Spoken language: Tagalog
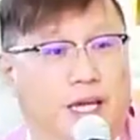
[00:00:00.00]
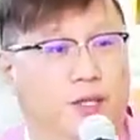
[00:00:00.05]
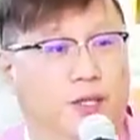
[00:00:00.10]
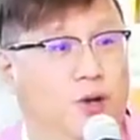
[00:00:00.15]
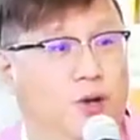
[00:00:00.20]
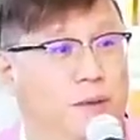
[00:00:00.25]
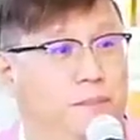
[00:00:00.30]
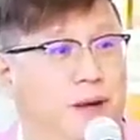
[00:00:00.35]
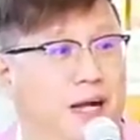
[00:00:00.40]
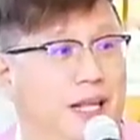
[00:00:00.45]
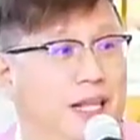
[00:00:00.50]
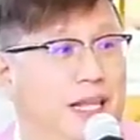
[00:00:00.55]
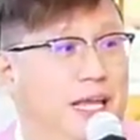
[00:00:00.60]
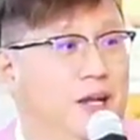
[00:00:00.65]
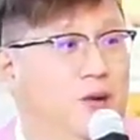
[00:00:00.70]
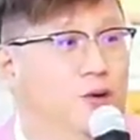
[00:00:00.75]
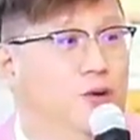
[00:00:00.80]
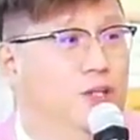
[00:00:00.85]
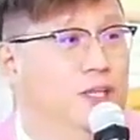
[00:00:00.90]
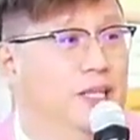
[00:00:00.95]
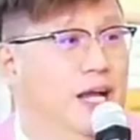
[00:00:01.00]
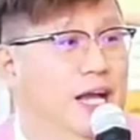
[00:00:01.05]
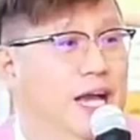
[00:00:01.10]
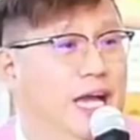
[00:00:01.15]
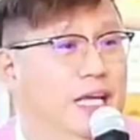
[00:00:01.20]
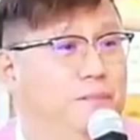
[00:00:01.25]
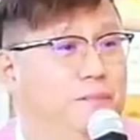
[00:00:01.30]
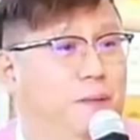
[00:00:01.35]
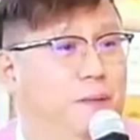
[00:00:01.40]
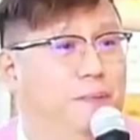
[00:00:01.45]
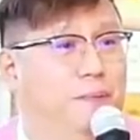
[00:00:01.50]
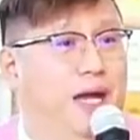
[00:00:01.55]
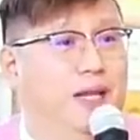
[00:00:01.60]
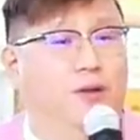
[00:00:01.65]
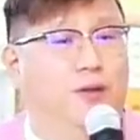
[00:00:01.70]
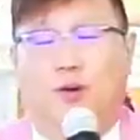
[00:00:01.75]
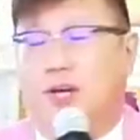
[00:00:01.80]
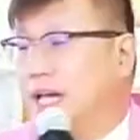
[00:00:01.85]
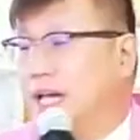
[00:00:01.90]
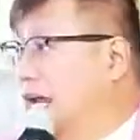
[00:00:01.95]
inyong abang lingkod na kahit
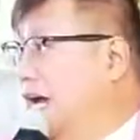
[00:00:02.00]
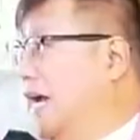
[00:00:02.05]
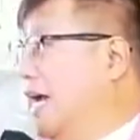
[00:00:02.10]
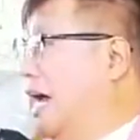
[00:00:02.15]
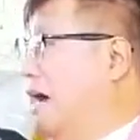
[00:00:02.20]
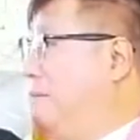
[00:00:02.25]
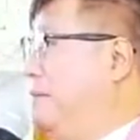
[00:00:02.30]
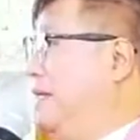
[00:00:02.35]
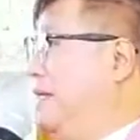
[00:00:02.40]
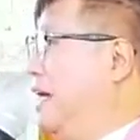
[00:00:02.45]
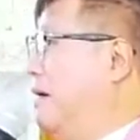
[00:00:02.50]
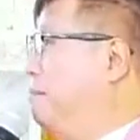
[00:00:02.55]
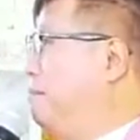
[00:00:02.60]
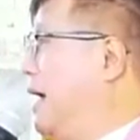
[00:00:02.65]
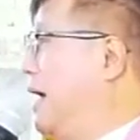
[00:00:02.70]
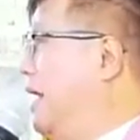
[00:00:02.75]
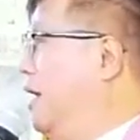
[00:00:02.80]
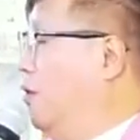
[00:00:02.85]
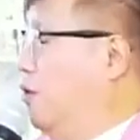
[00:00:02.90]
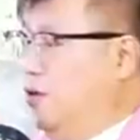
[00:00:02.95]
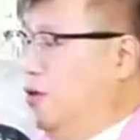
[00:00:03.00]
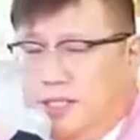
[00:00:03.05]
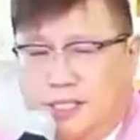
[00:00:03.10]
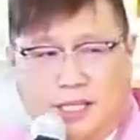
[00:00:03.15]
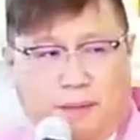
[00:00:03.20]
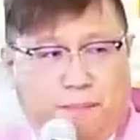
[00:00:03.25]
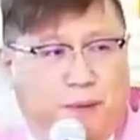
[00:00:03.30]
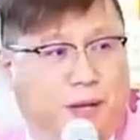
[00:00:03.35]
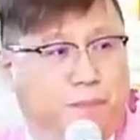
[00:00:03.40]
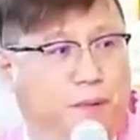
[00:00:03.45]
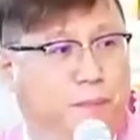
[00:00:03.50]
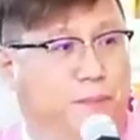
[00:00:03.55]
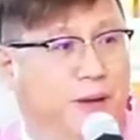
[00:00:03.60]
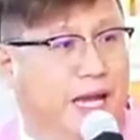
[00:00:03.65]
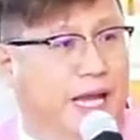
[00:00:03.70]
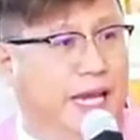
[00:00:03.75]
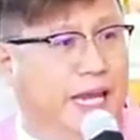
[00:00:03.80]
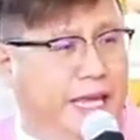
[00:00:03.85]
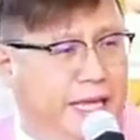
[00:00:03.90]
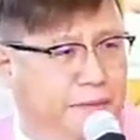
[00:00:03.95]
papano ginagamit ng Panginoon sa
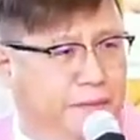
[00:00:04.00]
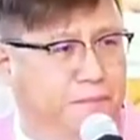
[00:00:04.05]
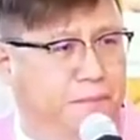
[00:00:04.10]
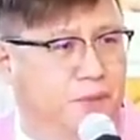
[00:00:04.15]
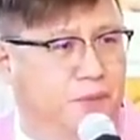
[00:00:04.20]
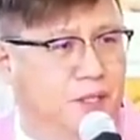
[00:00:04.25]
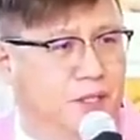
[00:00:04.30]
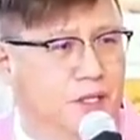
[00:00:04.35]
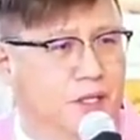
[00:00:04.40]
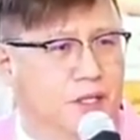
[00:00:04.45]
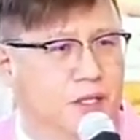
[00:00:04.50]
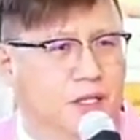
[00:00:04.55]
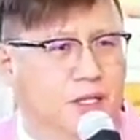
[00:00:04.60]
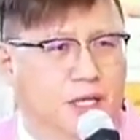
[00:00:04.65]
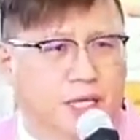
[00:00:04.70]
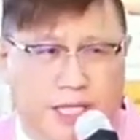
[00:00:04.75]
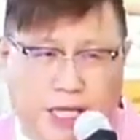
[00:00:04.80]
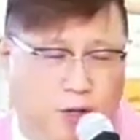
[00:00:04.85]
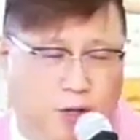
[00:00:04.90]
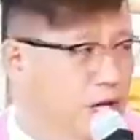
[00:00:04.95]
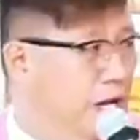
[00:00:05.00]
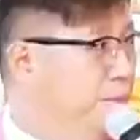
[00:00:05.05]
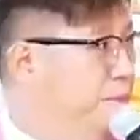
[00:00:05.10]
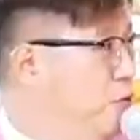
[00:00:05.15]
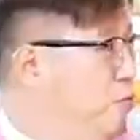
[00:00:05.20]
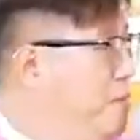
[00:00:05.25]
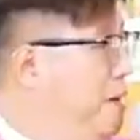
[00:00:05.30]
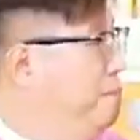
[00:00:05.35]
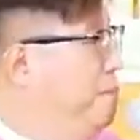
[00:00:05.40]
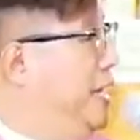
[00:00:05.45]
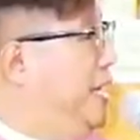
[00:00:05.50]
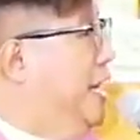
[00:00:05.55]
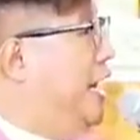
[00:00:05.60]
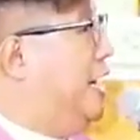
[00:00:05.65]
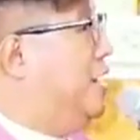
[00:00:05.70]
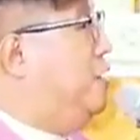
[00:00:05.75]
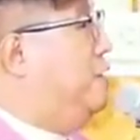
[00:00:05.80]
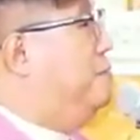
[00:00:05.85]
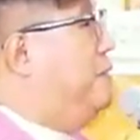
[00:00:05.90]
pagpapagaling. Hindi ko na po mabilang yung